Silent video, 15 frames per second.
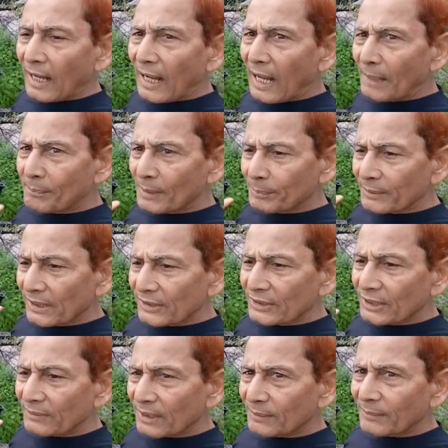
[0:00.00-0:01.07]
आप अपने
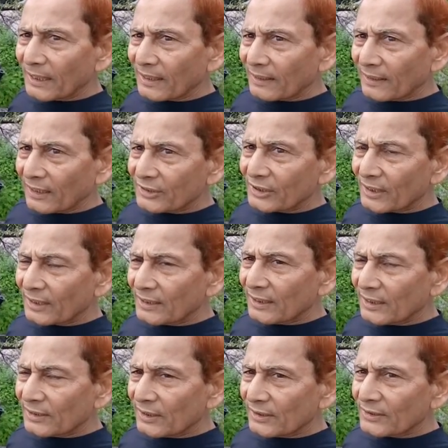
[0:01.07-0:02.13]
जीवन में एक लक्ष्य
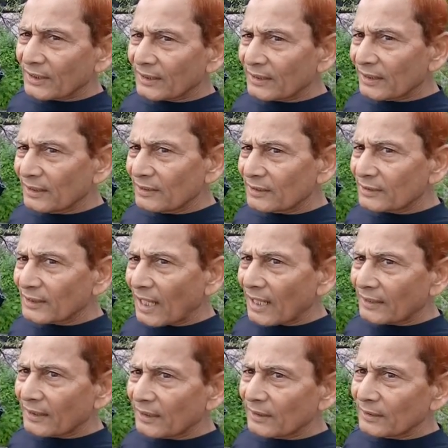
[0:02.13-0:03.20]
रखिए जिससे कि इन
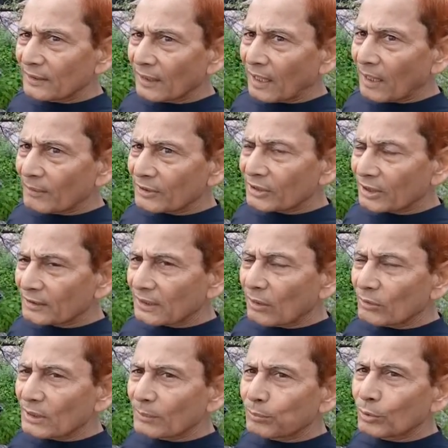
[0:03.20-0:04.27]
सारी
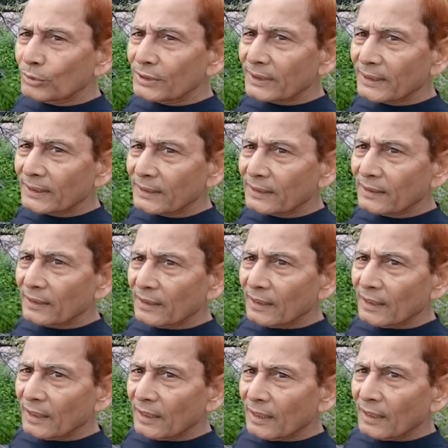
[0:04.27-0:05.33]
आवश्यकताओं की पूर्ति कर
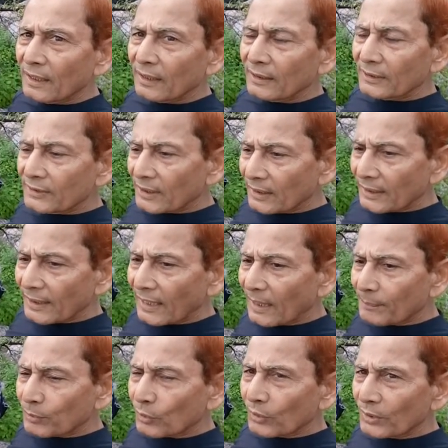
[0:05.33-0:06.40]
इसीलिए
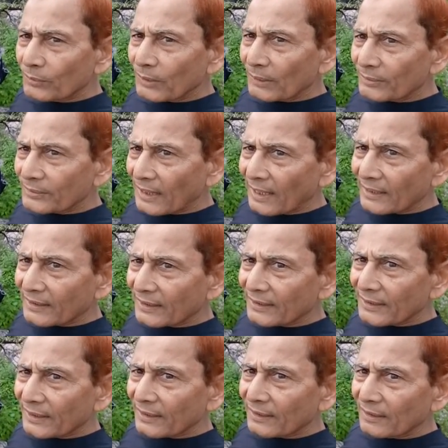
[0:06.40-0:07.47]
आप कोई व्यवसाय
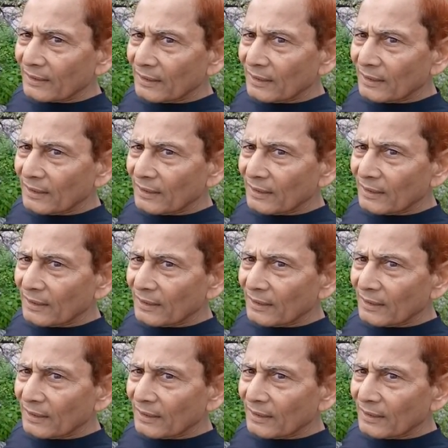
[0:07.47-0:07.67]
करिए